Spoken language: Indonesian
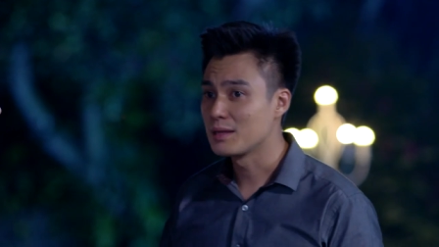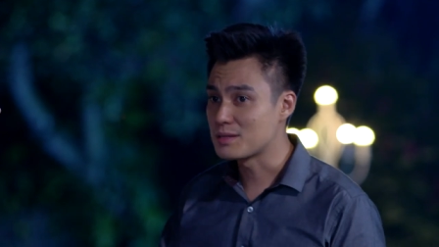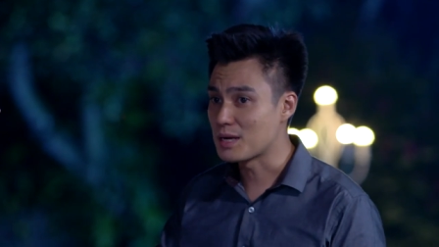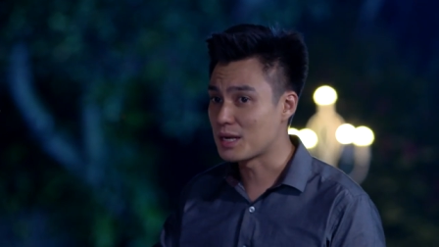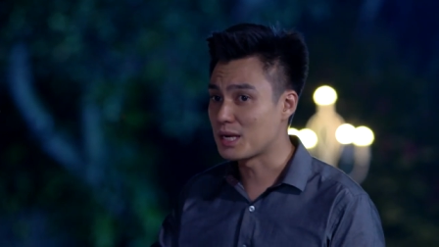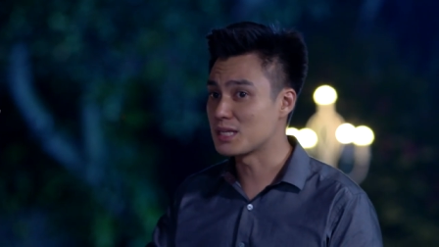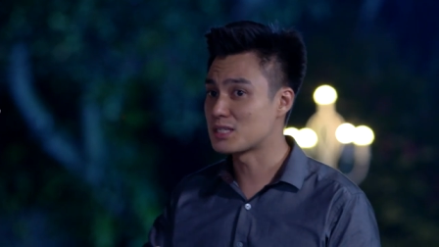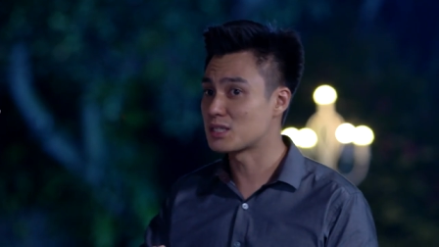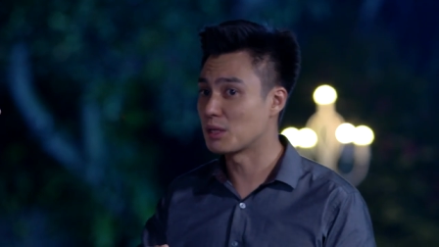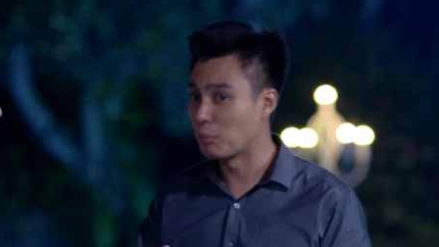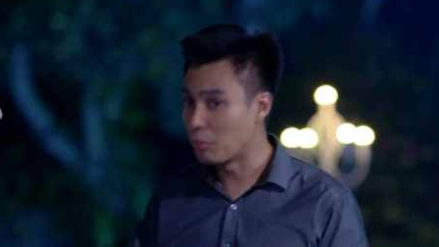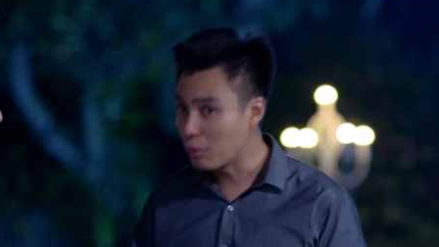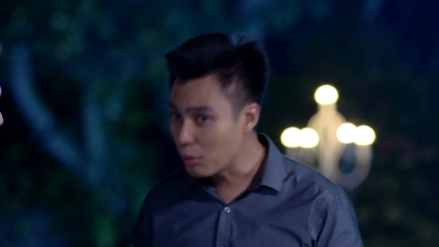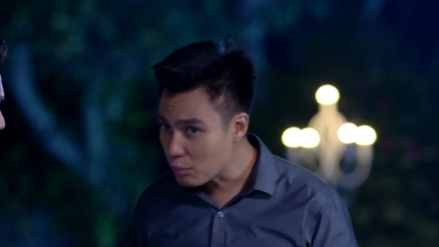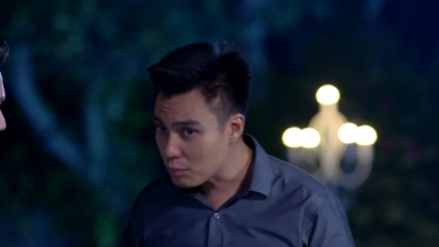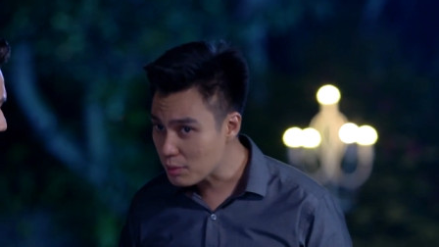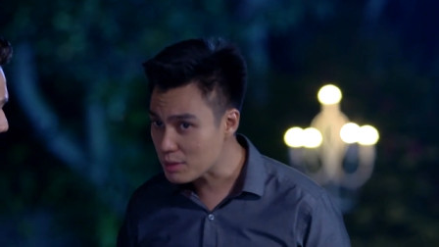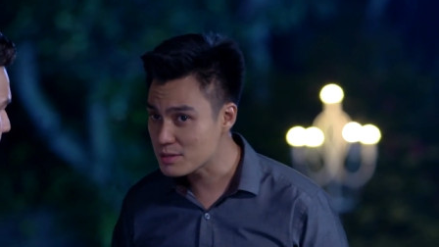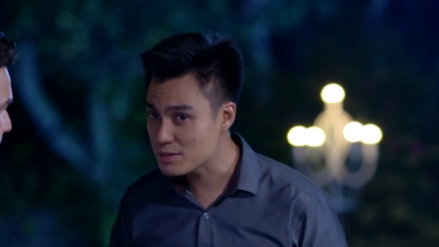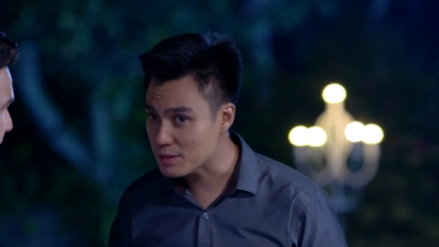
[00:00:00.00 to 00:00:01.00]
Jadi
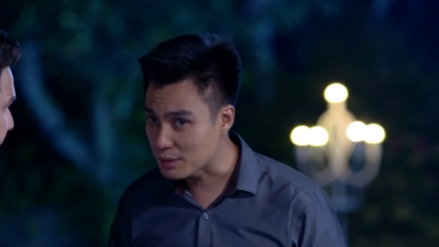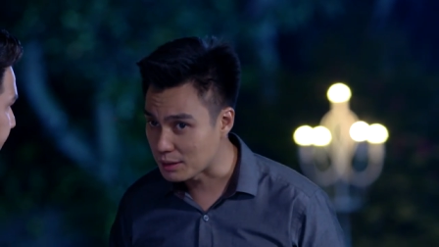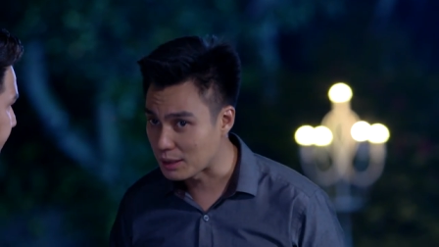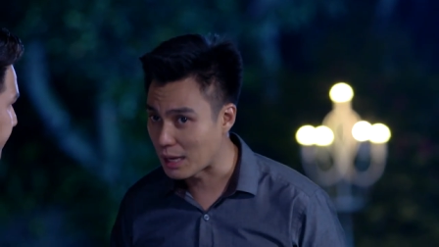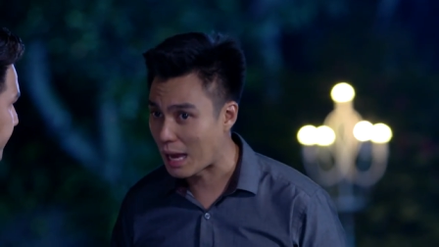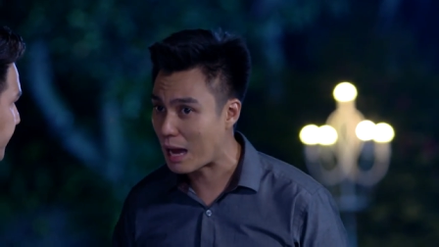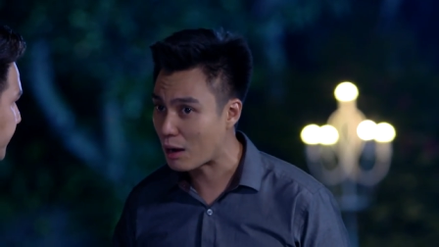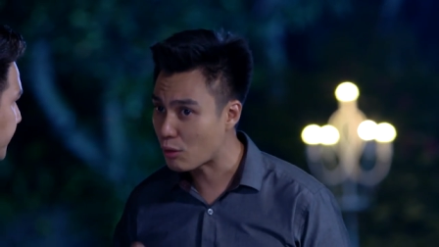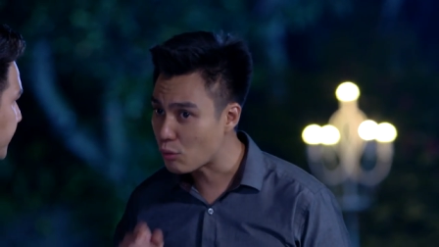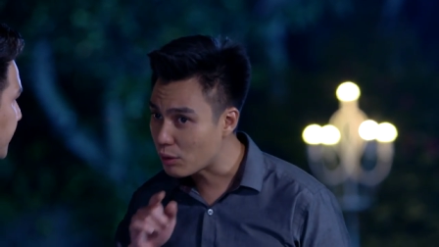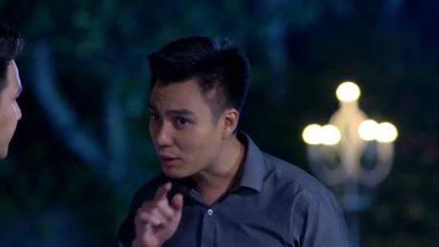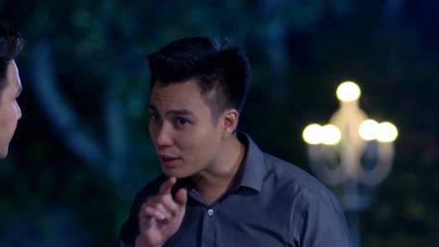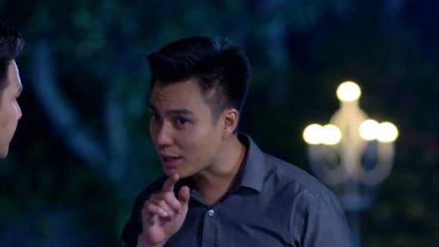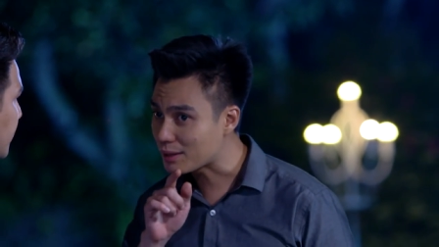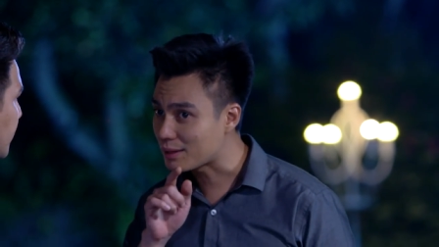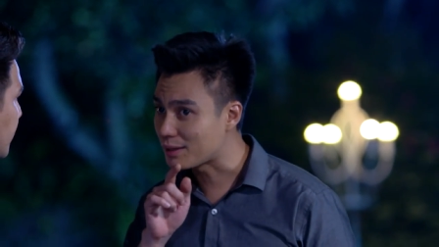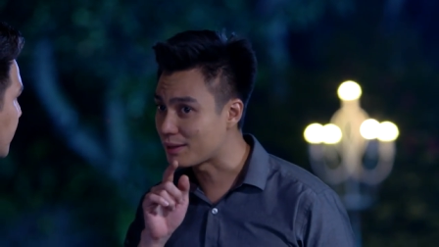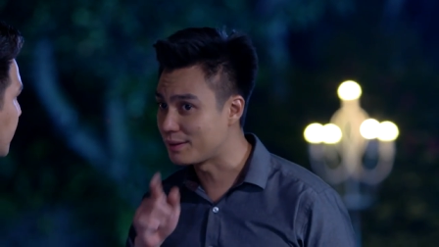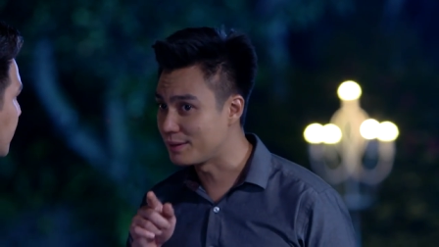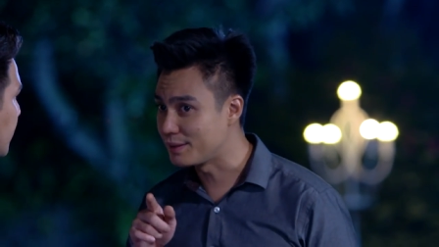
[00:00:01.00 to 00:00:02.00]
sebelum kesini, aku
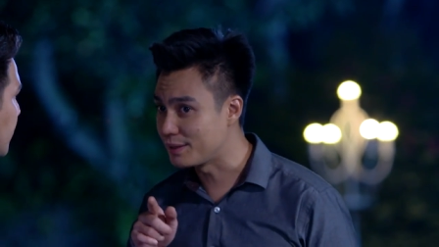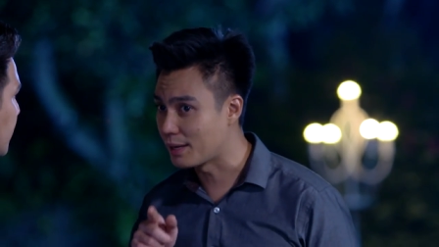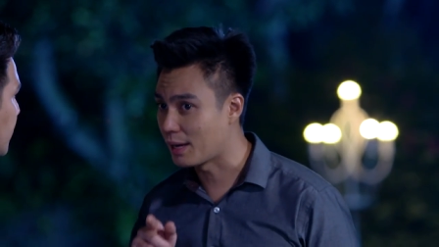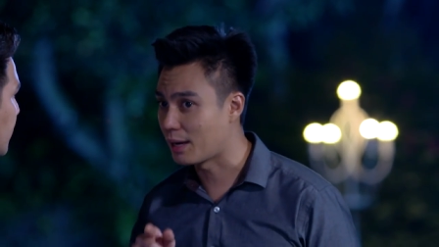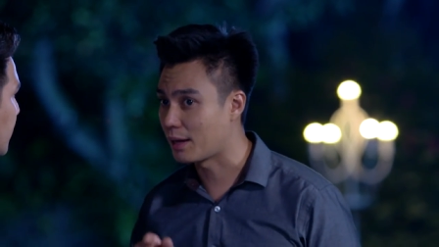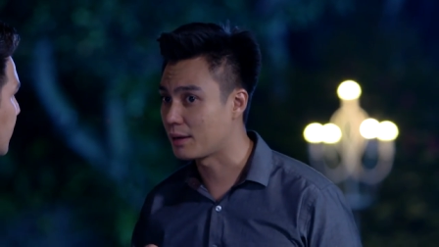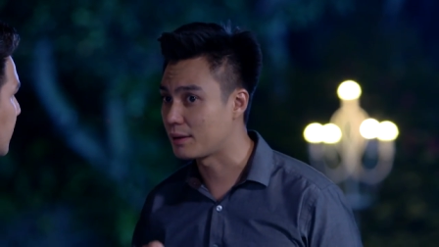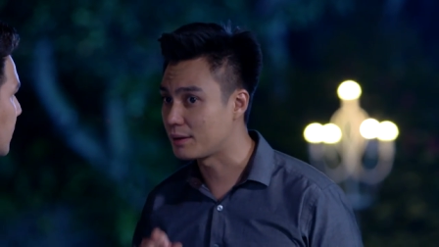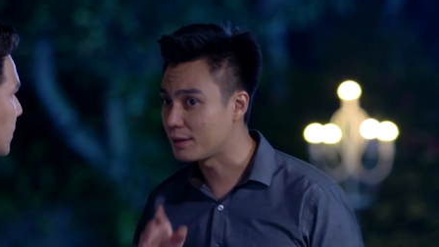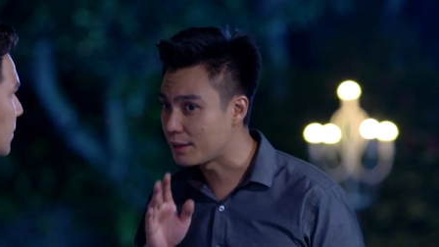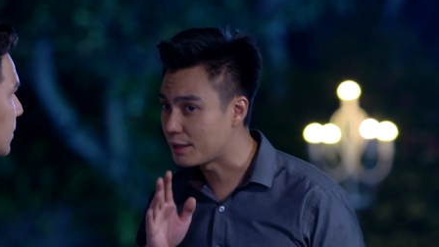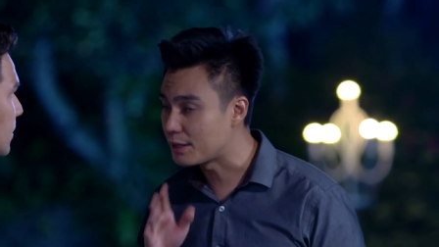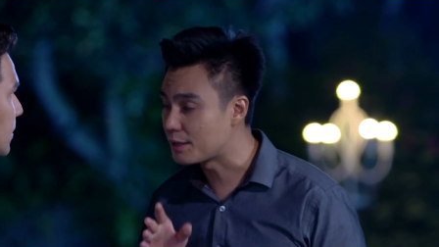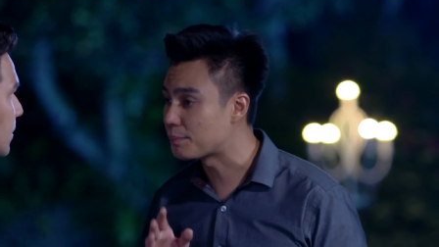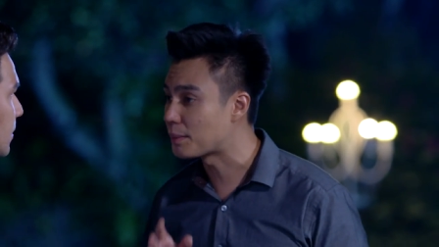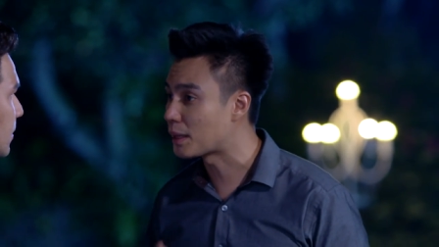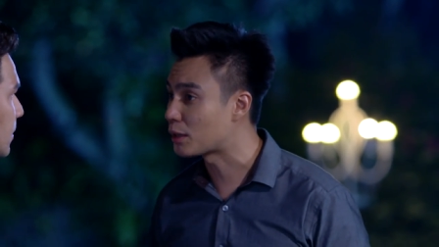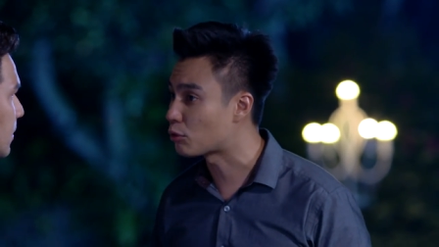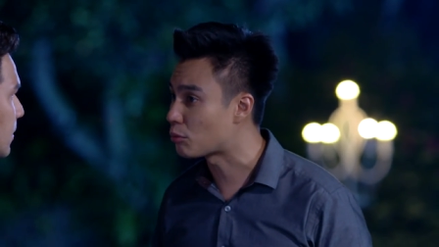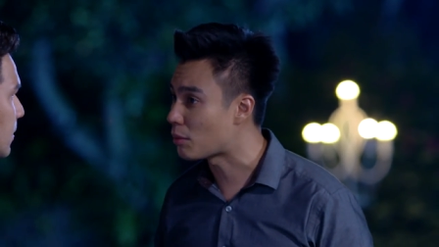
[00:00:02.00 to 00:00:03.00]
ngeliat Lydia dia di
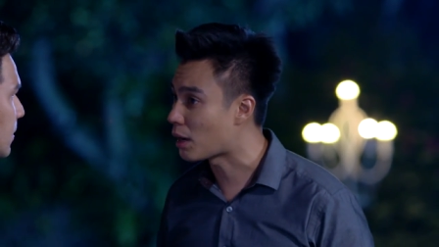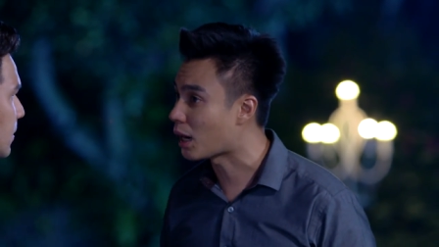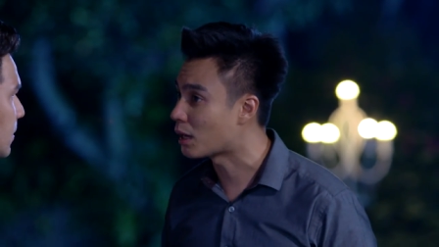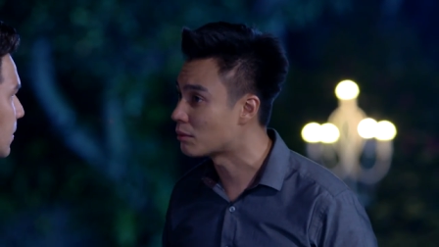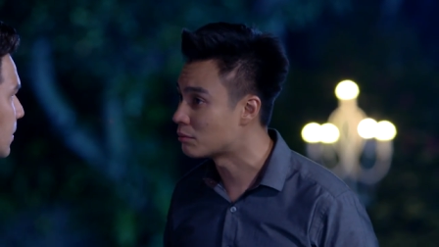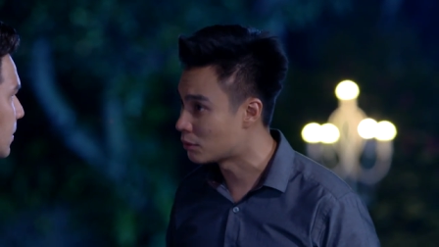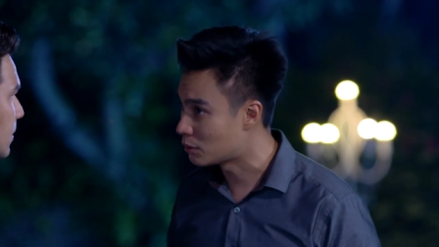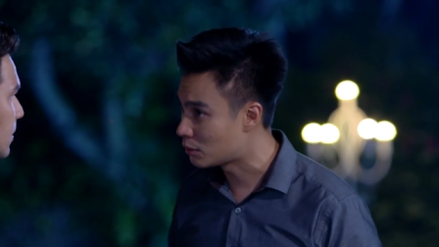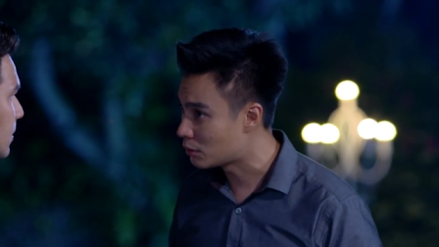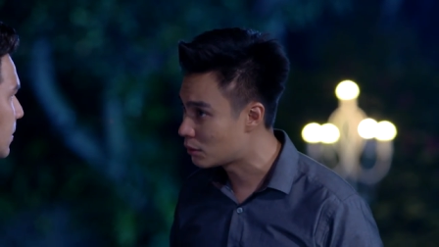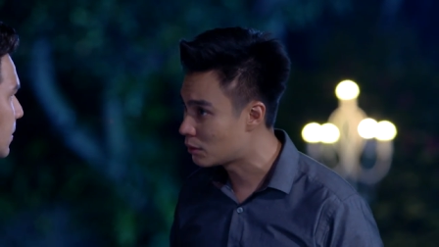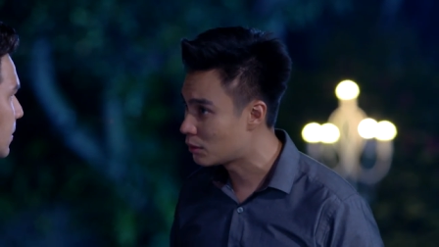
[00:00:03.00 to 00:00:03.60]
depan rumah kamu.